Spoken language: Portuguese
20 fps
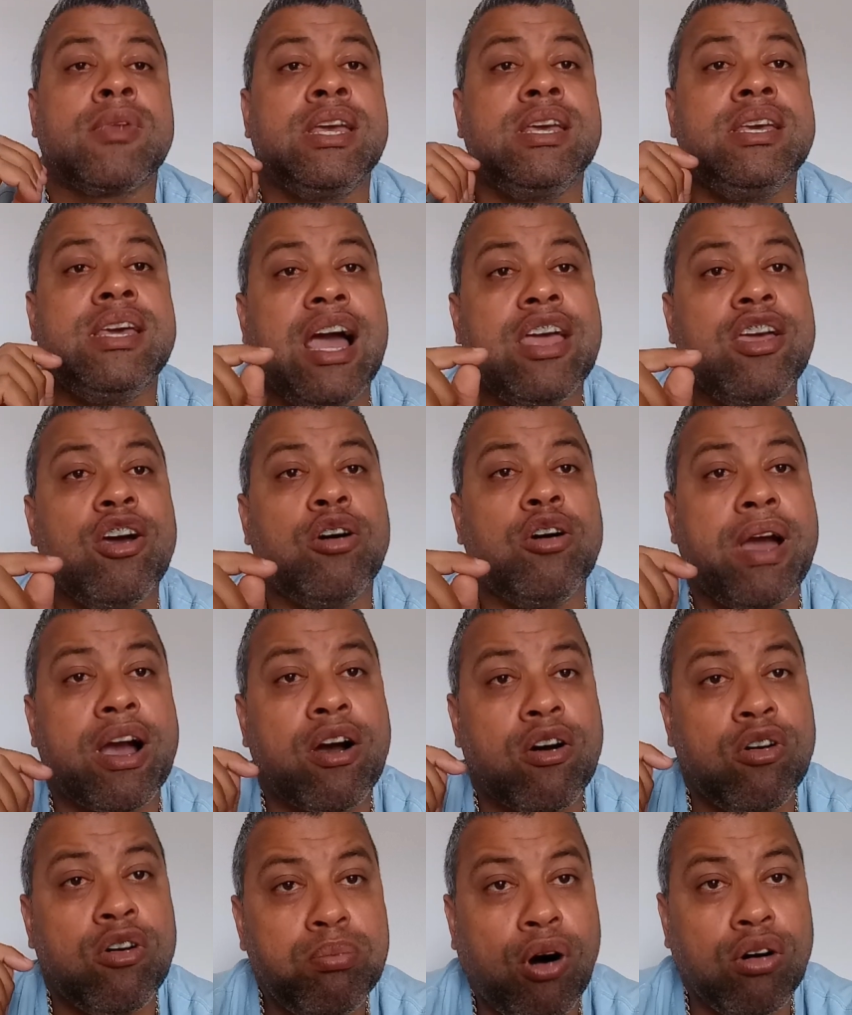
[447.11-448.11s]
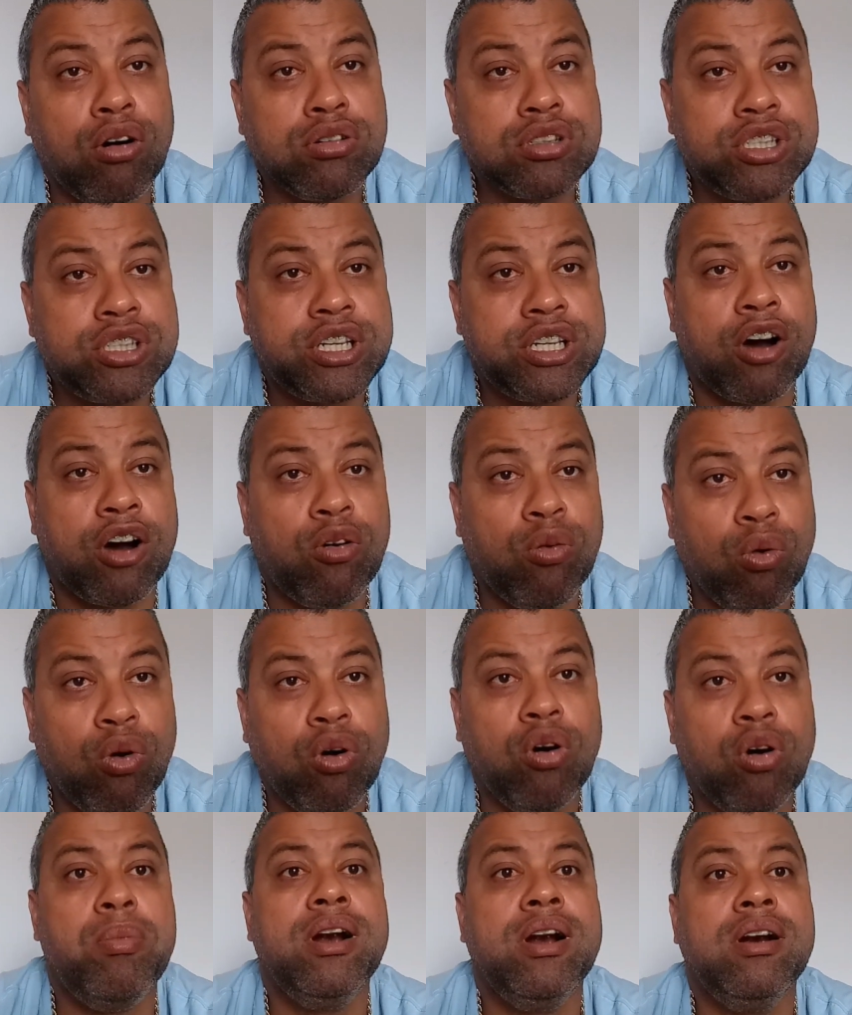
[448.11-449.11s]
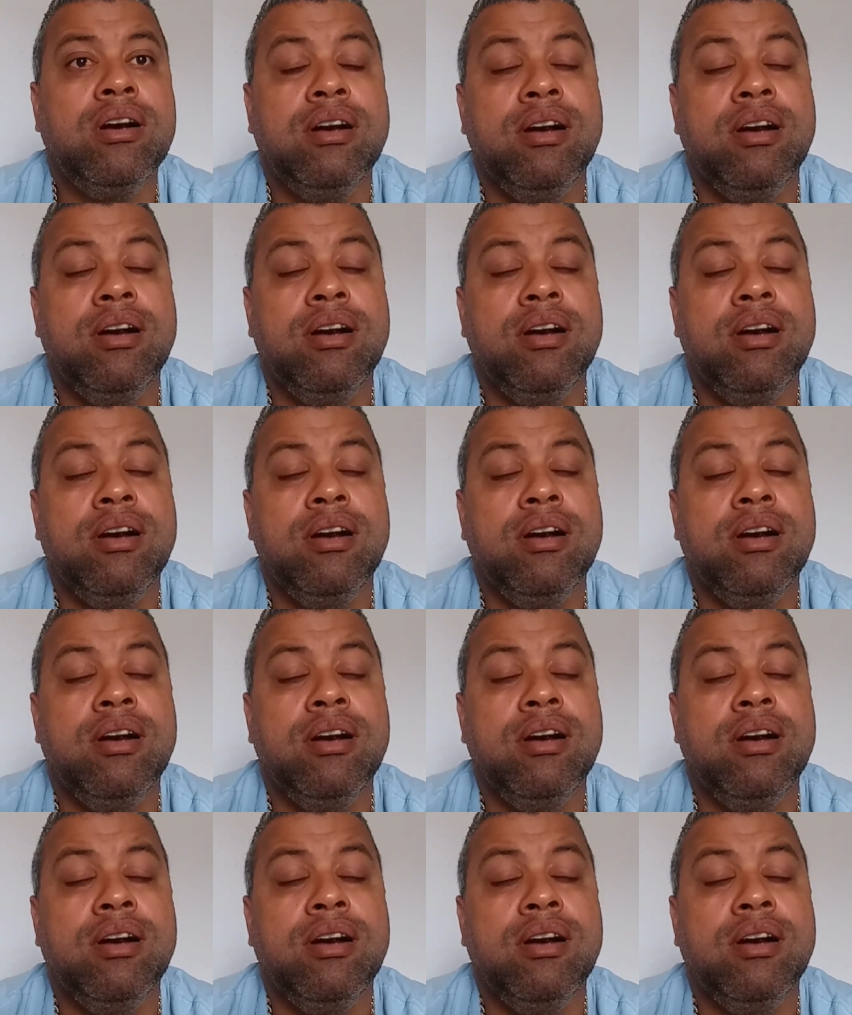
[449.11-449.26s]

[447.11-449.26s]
e aí eu pego um Bolt, que é um Uber,